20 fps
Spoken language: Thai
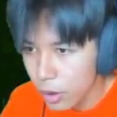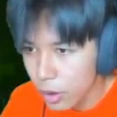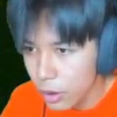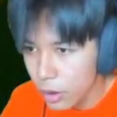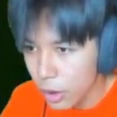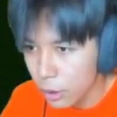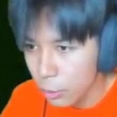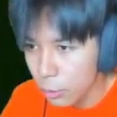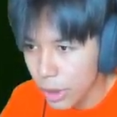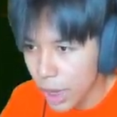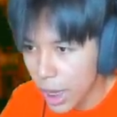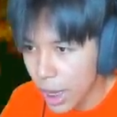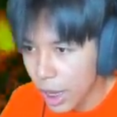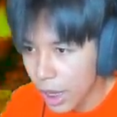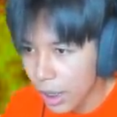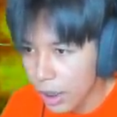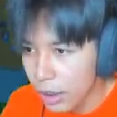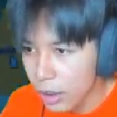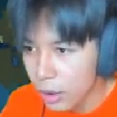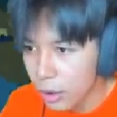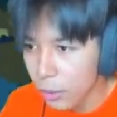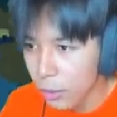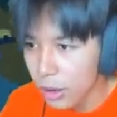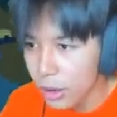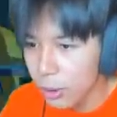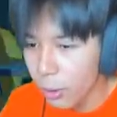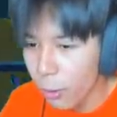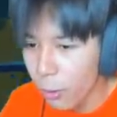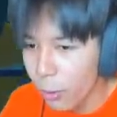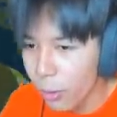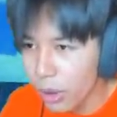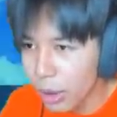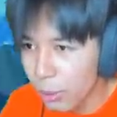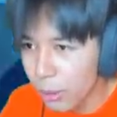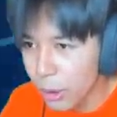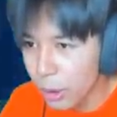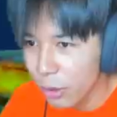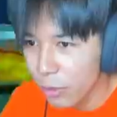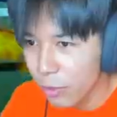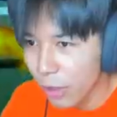จะตุยเย่อุ้ยยูหูถ้า
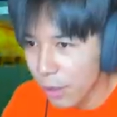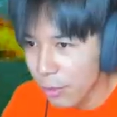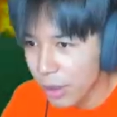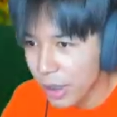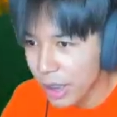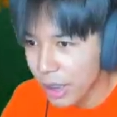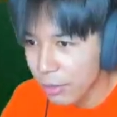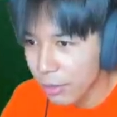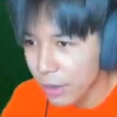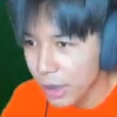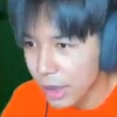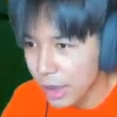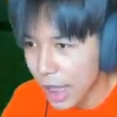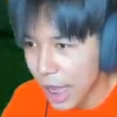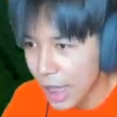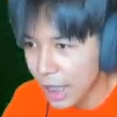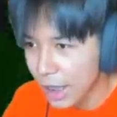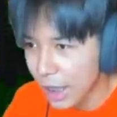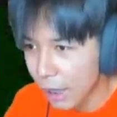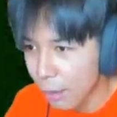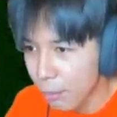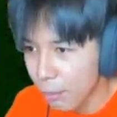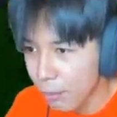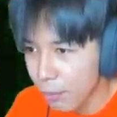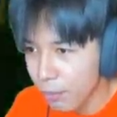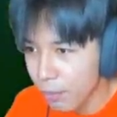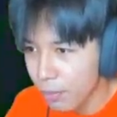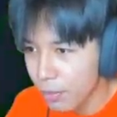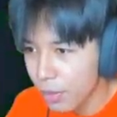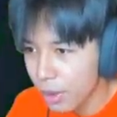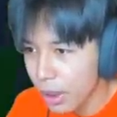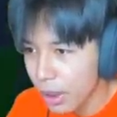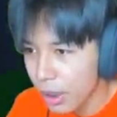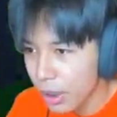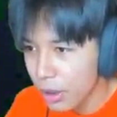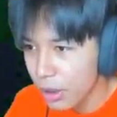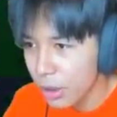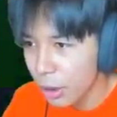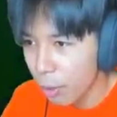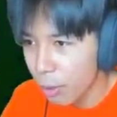มันโดนไฟเมื่อกี้มันจะตายนะครับ
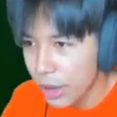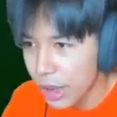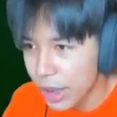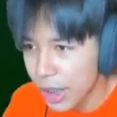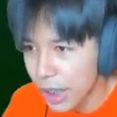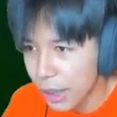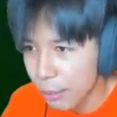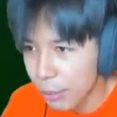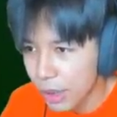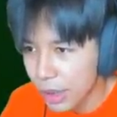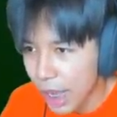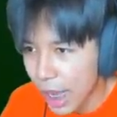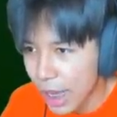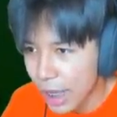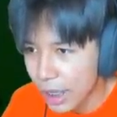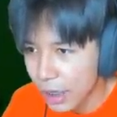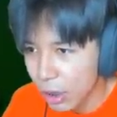เดี๋ยวพี่จะยิงมันตายเอง